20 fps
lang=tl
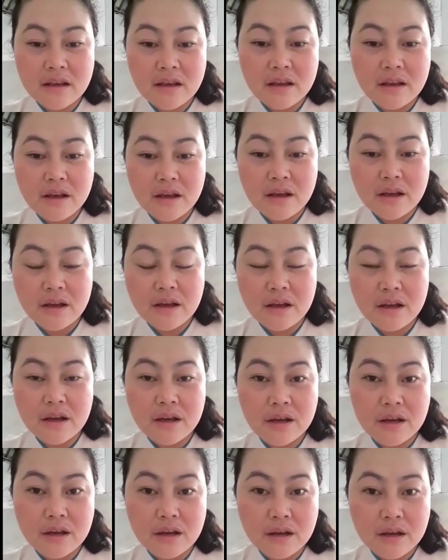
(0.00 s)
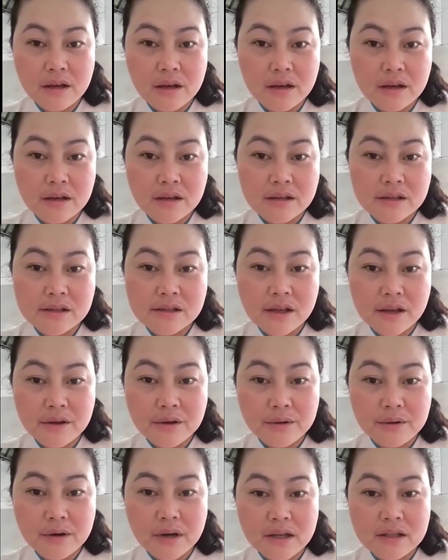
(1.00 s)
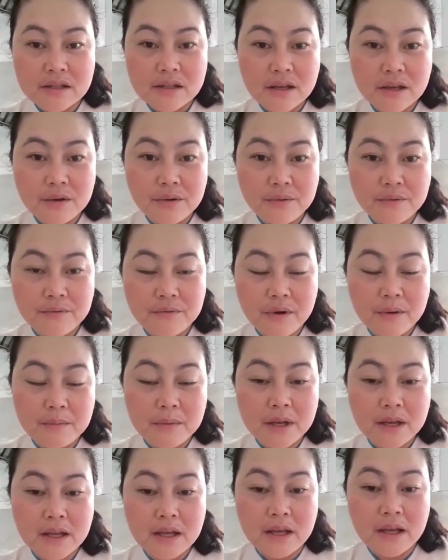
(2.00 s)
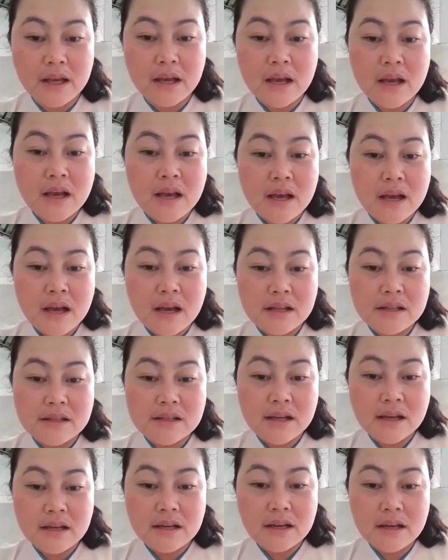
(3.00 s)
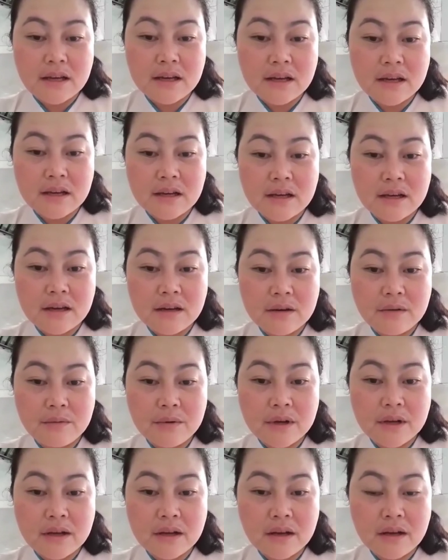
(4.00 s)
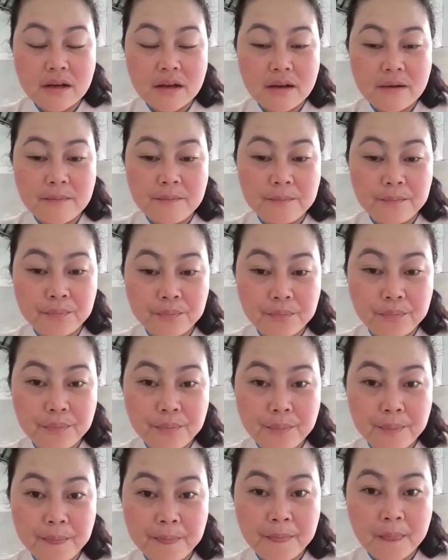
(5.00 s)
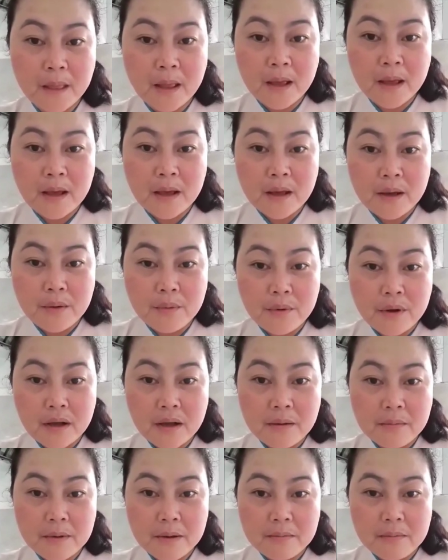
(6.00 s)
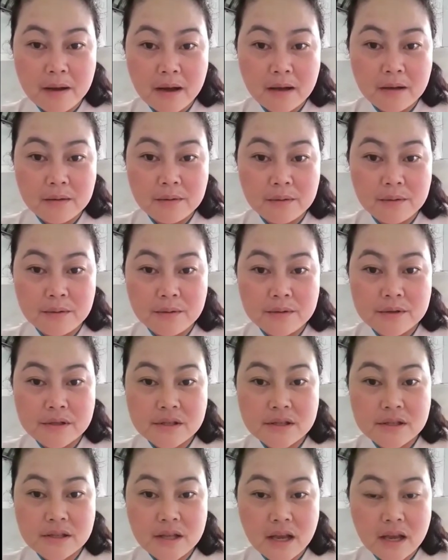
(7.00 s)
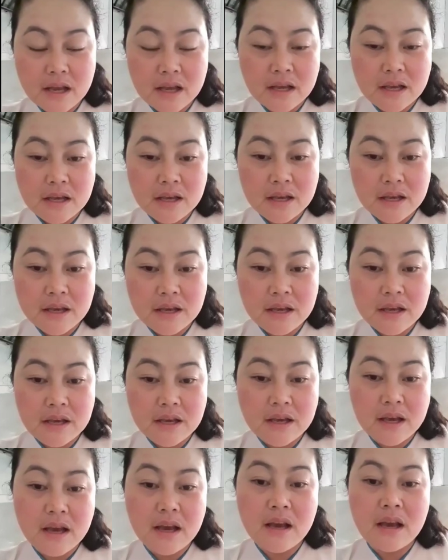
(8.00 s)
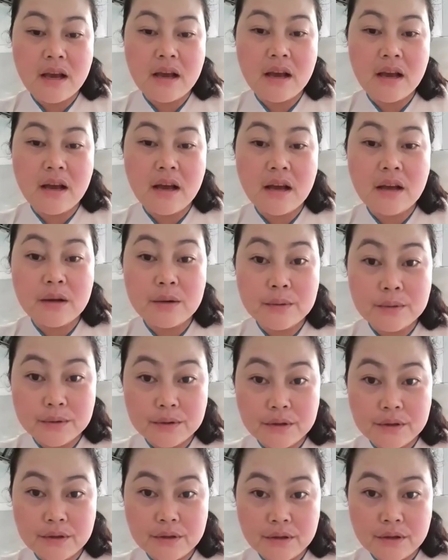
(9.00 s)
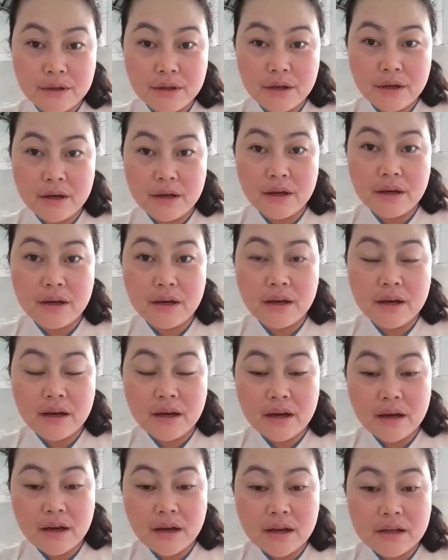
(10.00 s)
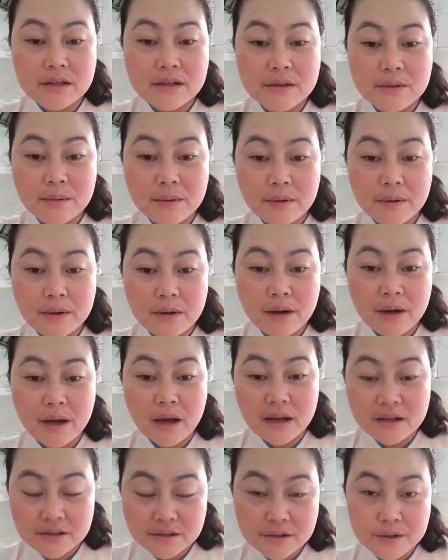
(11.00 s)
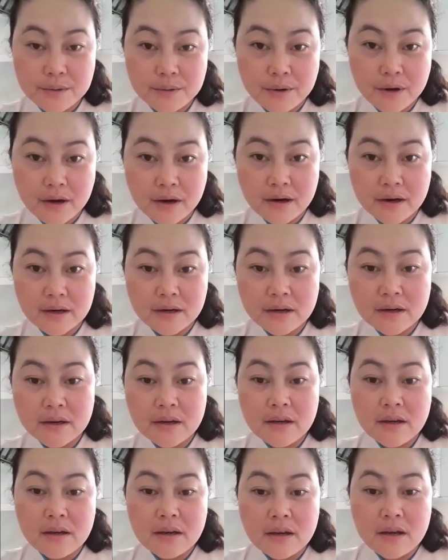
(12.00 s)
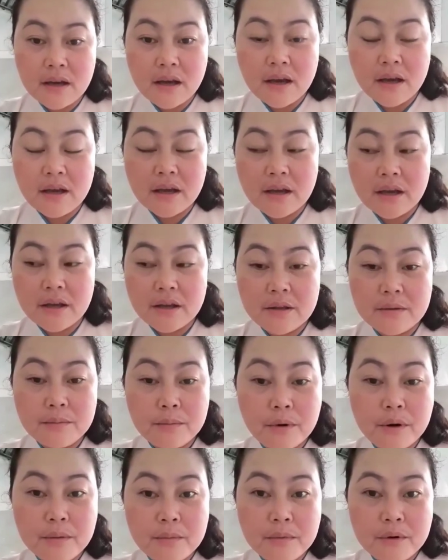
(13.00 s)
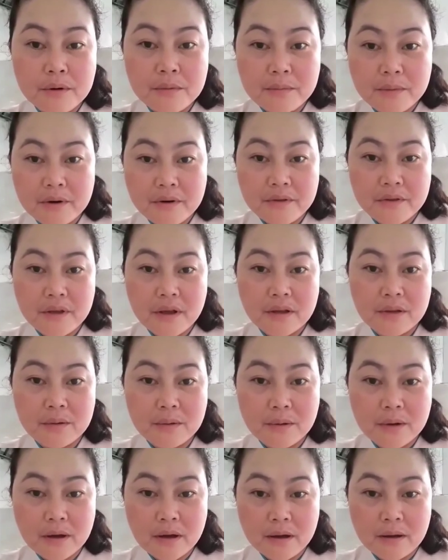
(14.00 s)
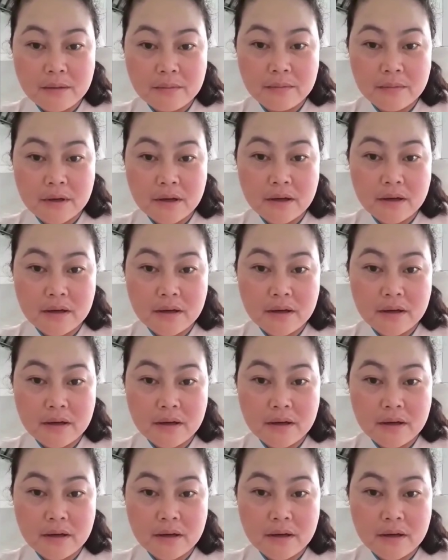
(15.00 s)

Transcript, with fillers: uh, sa'yo at sa iyong family at sana uh, wag ka wag ka magbago stay uh, good uh, as, uh, as you are and more more birthday to come uh,